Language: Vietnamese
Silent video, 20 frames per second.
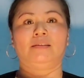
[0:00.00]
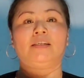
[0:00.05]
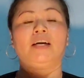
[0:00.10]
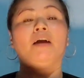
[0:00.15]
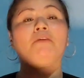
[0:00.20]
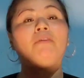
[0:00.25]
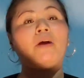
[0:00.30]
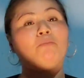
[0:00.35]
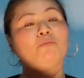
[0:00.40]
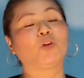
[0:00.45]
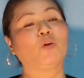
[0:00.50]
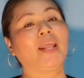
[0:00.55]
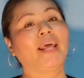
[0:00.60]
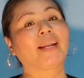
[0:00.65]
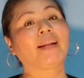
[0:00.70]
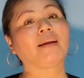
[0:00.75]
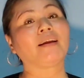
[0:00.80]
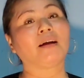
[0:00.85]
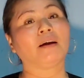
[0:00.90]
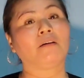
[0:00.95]
cái phòng
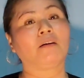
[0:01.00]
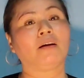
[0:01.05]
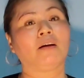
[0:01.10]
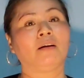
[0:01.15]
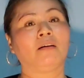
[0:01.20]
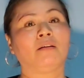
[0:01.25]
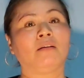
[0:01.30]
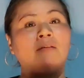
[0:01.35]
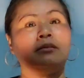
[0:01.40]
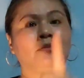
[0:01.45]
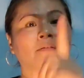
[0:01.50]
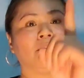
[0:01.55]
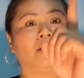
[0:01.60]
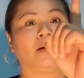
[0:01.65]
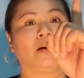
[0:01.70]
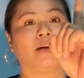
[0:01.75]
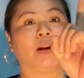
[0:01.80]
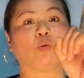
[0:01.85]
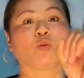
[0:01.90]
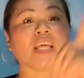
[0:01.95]
toilet
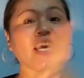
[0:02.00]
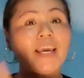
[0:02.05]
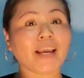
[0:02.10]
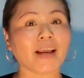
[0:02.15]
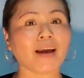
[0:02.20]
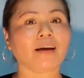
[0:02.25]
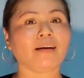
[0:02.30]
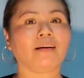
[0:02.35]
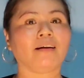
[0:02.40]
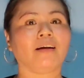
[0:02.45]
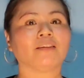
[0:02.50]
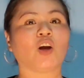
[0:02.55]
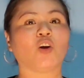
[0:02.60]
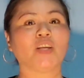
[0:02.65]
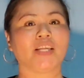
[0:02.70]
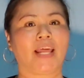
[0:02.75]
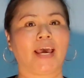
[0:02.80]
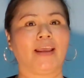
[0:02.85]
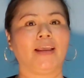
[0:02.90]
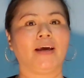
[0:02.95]
đầu tiên á, hồi tối
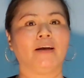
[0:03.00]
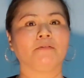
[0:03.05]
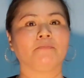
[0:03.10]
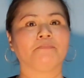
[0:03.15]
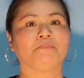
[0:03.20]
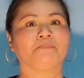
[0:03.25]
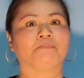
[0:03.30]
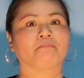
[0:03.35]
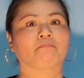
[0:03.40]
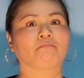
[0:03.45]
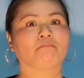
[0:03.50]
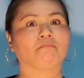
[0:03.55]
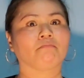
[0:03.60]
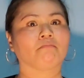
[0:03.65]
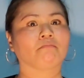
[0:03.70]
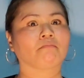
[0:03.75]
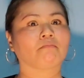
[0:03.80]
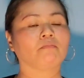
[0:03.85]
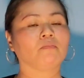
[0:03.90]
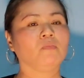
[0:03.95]
chị thấy á. Lúc mà chị gặp
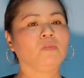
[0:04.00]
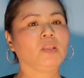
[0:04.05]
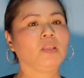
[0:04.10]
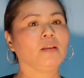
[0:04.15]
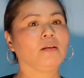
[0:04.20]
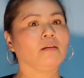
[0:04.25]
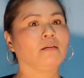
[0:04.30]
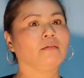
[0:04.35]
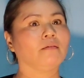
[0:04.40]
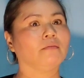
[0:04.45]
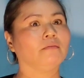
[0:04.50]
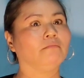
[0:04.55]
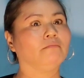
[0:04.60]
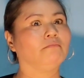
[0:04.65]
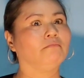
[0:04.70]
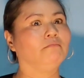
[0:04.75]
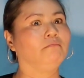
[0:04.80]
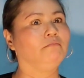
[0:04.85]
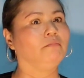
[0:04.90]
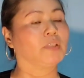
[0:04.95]
cái phòng toilet đó
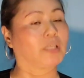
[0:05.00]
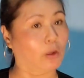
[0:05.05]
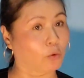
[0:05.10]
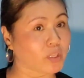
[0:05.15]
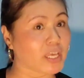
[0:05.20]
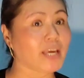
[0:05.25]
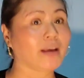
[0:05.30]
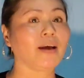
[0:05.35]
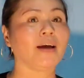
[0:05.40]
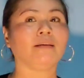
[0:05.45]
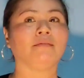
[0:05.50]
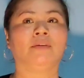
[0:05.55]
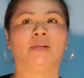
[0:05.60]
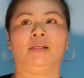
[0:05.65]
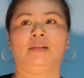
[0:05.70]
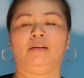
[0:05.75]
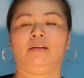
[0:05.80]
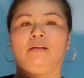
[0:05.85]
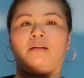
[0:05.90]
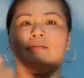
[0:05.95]
đó ha. Đầu tiên á,
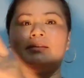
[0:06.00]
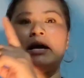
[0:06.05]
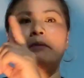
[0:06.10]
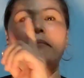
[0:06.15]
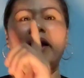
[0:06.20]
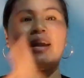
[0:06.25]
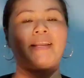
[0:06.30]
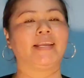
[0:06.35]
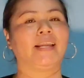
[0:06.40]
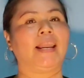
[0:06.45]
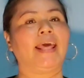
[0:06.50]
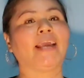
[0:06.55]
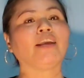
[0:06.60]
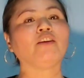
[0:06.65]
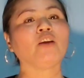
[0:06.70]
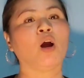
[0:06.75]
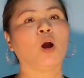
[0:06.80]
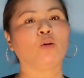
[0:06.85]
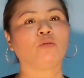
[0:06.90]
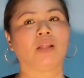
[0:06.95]
sáng mai chị lén
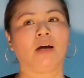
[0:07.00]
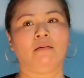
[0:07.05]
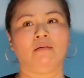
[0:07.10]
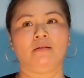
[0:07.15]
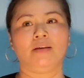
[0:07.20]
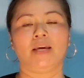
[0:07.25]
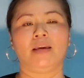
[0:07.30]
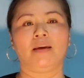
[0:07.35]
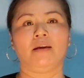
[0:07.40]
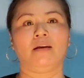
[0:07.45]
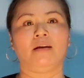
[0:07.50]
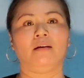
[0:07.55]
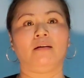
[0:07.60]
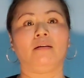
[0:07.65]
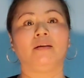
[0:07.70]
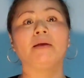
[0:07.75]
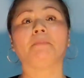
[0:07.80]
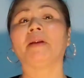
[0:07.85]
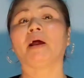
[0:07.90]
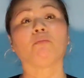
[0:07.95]
vô, tự vì
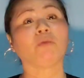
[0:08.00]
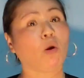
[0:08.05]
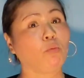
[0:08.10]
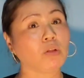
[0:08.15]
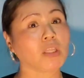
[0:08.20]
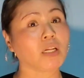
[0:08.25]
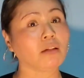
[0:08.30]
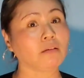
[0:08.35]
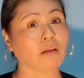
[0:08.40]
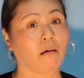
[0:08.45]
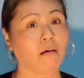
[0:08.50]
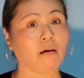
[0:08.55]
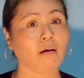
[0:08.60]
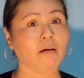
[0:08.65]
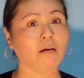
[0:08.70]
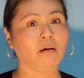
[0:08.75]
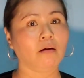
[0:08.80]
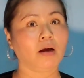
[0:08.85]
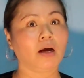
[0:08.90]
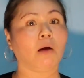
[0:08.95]
giám đốc không có tin tưởng,
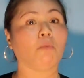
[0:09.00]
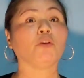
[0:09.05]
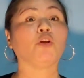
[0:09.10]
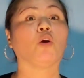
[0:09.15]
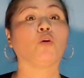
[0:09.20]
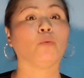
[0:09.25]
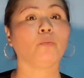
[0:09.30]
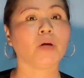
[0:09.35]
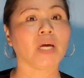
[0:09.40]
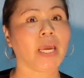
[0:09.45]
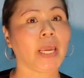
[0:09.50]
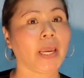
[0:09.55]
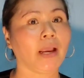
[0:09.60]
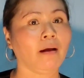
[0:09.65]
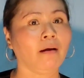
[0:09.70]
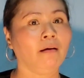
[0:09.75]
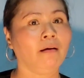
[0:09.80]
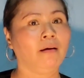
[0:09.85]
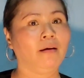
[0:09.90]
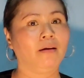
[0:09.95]
không có cho cúng kiến.
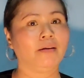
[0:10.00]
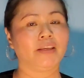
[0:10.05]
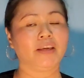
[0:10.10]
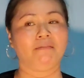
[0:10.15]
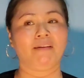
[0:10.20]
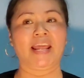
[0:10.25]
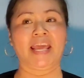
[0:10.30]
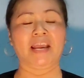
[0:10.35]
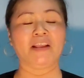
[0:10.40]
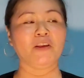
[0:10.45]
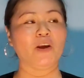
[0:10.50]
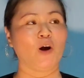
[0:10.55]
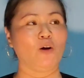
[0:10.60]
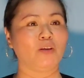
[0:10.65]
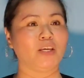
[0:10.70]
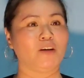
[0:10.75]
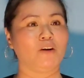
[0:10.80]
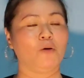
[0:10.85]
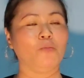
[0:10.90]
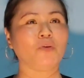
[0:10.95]
Chị lén vô,
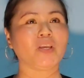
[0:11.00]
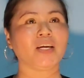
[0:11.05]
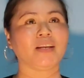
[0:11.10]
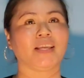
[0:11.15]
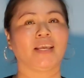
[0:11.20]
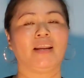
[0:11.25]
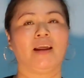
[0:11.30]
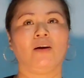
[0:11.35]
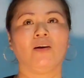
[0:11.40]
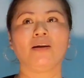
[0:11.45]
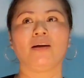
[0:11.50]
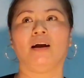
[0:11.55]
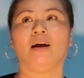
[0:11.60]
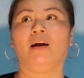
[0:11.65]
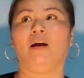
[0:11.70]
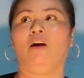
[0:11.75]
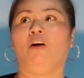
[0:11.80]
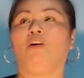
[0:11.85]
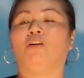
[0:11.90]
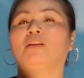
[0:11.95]
chị cúng với chị nói
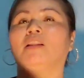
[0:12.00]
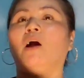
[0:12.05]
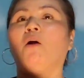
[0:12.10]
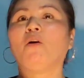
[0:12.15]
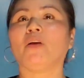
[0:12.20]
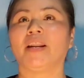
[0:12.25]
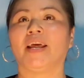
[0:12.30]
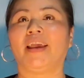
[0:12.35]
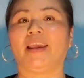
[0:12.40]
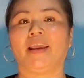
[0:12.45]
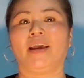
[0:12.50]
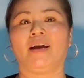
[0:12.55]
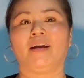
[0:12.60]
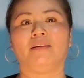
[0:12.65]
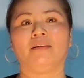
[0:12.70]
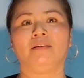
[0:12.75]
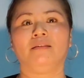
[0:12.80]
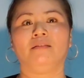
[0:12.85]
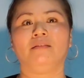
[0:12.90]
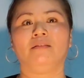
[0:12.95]
hồi tối này á,